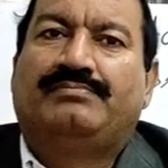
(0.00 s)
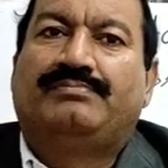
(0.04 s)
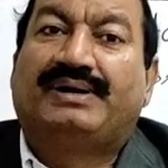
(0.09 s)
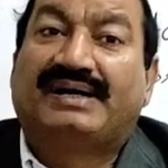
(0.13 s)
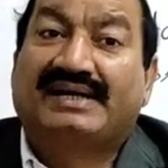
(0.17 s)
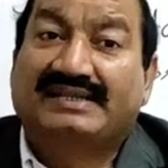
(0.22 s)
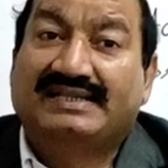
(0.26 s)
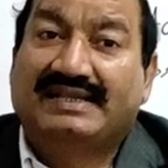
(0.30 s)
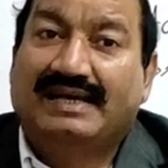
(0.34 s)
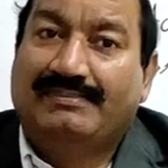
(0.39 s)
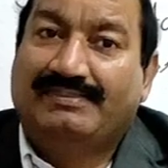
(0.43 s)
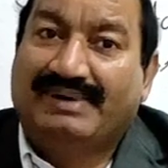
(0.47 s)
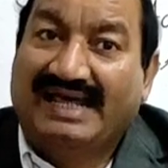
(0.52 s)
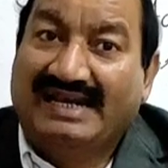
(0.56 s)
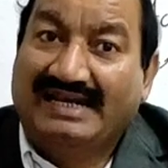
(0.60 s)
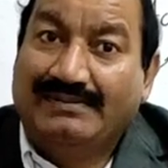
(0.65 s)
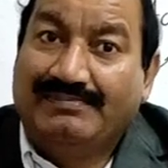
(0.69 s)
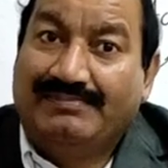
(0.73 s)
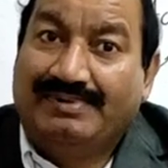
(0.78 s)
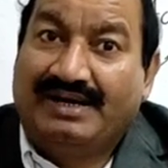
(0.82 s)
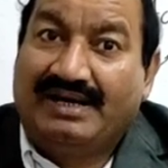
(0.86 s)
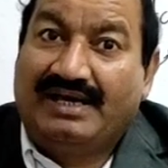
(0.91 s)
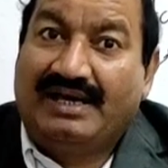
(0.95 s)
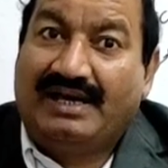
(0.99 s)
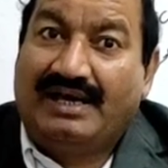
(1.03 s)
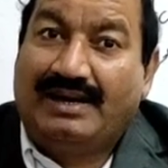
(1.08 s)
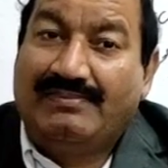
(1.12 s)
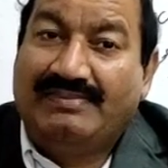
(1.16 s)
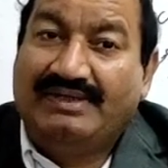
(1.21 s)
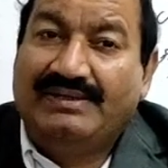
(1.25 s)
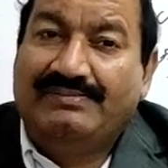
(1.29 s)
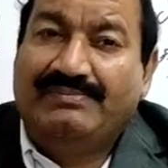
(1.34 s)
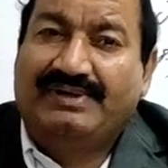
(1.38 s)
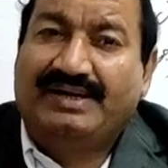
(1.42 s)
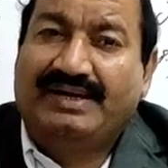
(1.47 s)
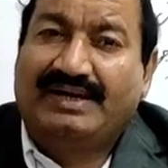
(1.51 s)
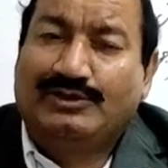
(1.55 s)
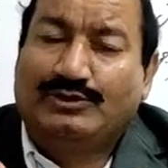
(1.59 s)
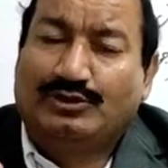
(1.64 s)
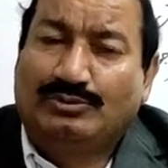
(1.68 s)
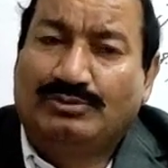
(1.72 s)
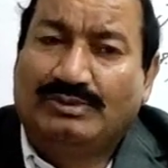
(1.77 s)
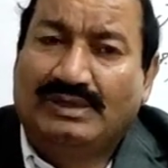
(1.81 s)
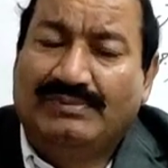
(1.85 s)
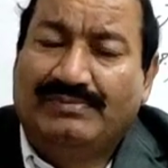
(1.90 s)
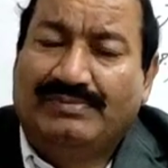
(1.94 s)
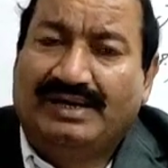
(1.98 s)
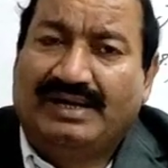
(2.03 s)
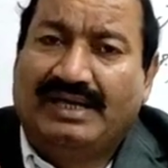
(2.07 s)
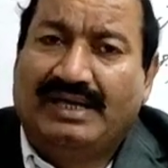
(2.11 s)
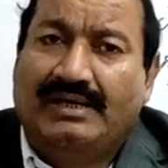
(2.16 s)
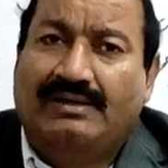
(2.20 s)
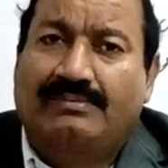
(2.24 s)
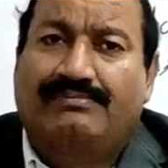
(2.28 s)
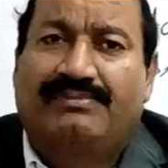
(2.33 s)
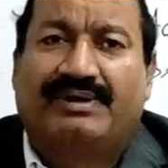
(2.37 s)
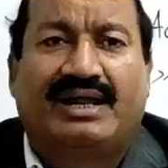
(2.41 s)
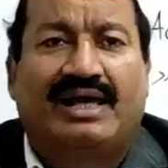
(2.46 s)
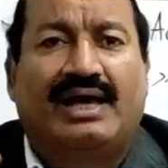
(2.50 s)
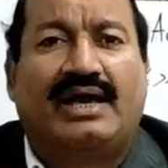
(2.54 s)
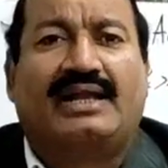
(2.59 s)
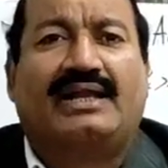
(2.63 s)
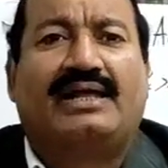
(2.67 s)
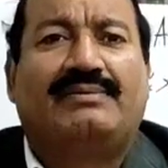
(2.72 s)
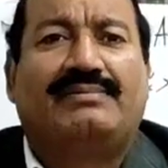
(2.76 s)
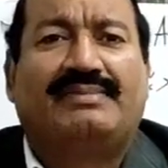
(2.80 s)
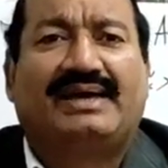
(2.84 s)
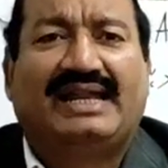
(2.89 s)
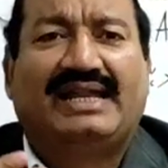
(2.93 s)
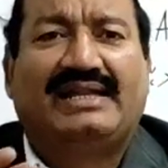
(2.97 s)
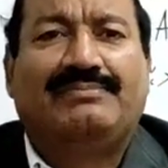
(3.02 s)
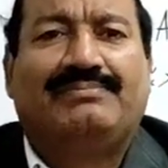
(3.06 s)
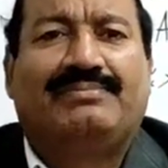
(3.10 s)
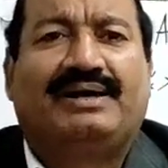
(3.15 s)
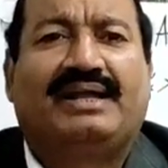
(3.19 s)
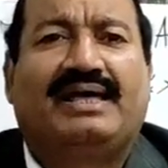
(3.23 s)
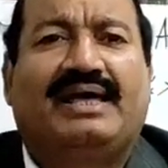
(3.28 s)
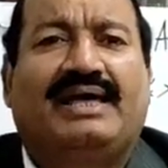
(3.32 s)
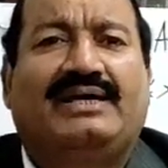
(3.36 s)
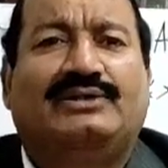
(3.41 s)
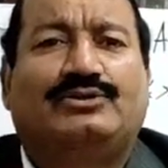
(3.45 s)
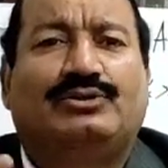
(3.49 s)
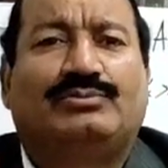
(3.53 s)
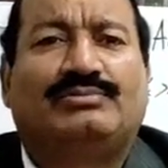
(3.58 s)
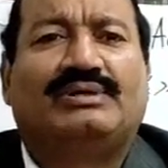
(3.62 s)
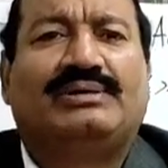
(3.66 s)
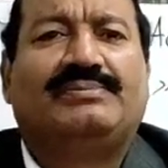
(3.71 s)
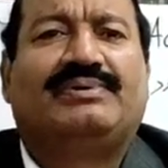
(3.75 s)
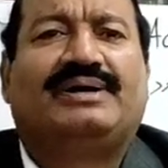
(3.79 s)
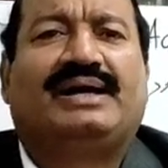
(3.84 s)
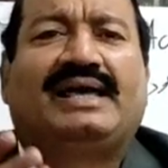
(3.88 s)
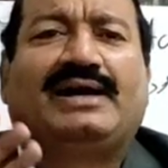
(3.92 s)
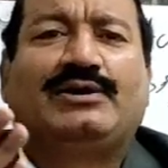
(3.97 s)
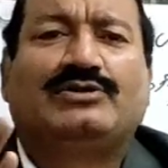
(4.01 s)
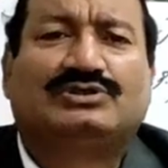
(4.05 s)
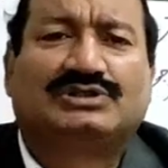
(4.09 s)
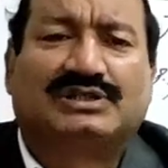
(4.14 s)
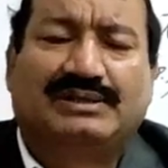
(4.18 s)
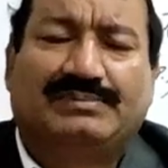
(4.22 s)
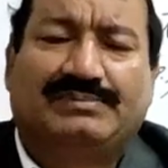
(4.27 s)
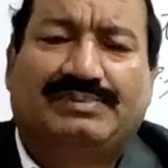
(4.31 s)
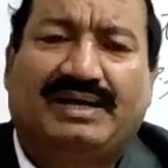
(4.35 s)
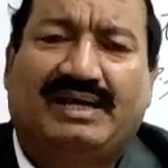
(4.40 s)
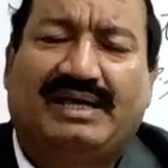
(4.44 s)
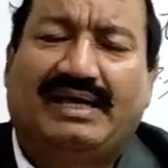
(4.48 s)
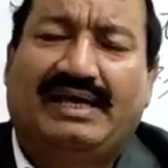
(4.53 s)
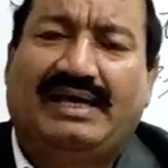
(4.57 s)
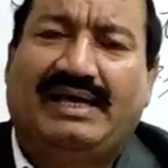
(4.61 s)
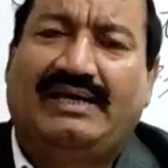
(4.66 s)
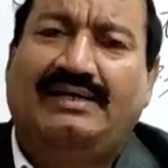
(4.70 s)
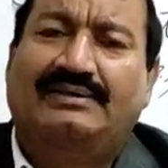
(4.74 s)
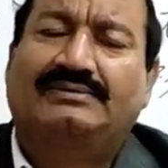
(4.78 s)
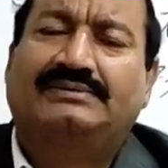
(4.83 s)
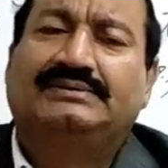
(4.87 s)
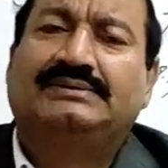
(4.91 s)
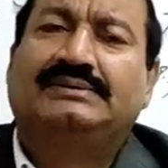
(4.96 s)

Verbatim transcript: पढ़ना मैंने पढ़ा हमने पढ़ा तुमने पढ़ा पढ़ाना मैंने पढ़ाया तुमने पढ़ाया उसने पढ़ाया